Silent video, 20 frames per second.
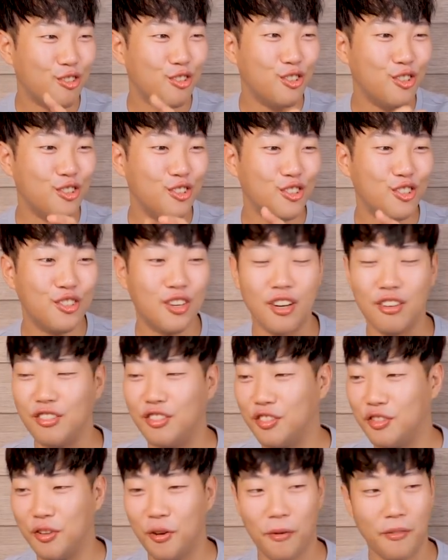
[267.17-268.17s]
두두두두 하고
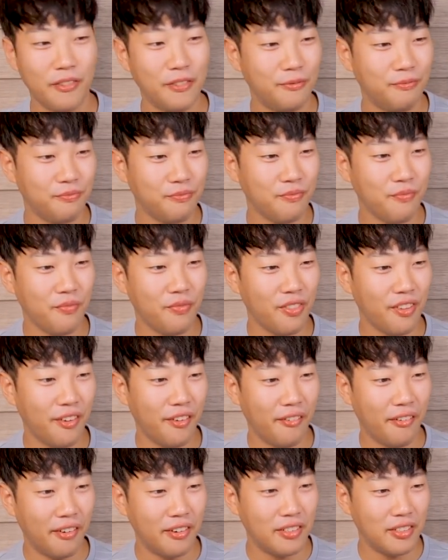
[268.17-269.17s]
있어
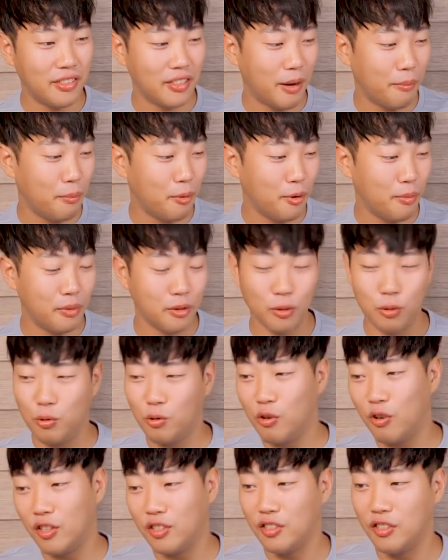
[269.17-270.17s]
음, 안 보이면
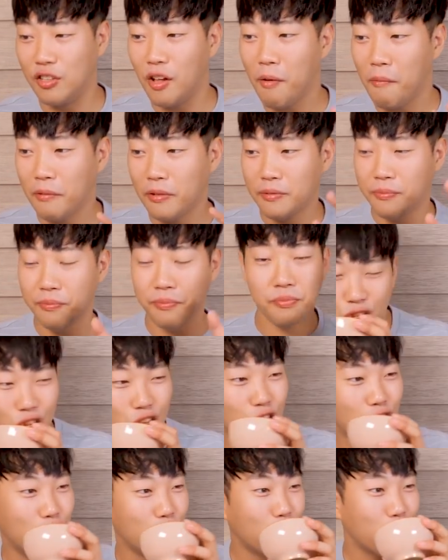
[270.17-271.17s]
좋을 것 같은데
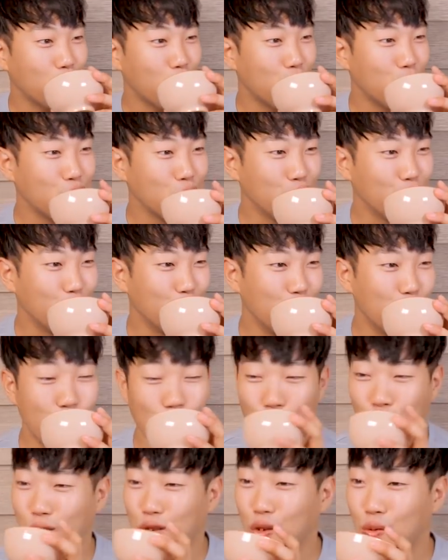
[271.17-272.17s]
드럽게 먹는다고요?
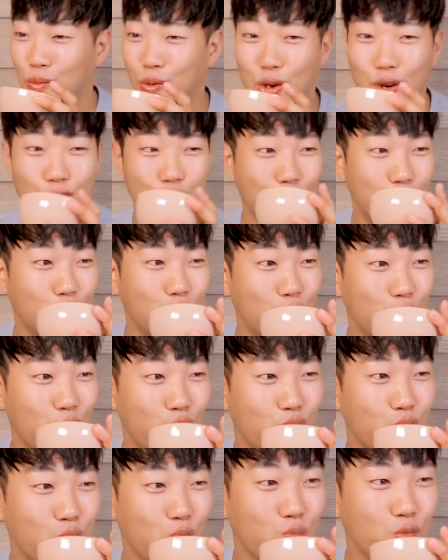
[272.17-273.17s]
그럼 어떻게 먹어야 되지?
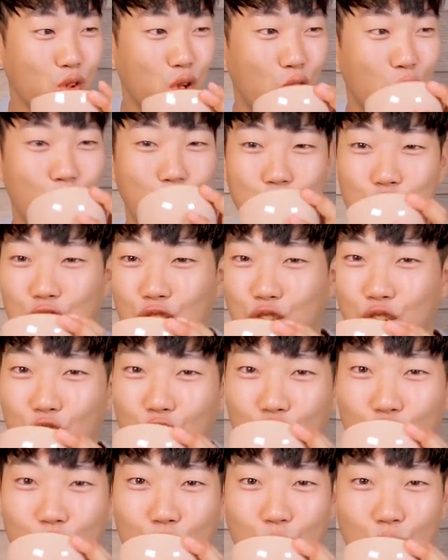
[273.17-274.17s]
입도 이렇게
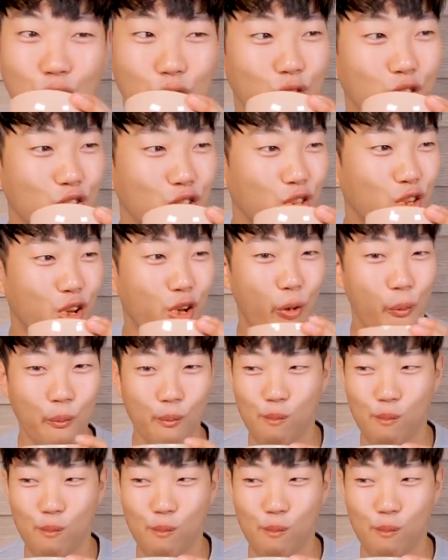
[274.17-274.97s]
가리고 먹고 있는데